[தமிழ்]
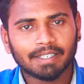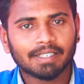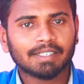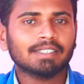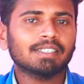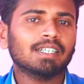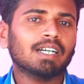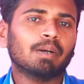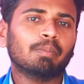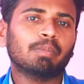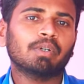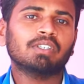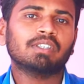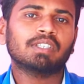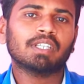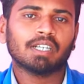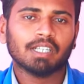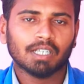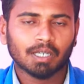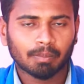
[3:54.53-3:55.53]
இருக்குது
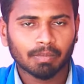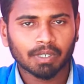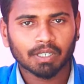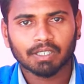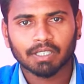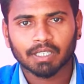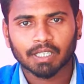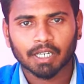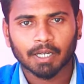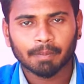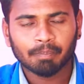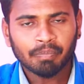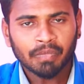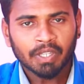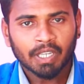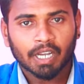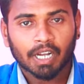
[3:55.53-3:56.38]
அப்படின்னு தெரியாமல் இருந்தீங்கன்னா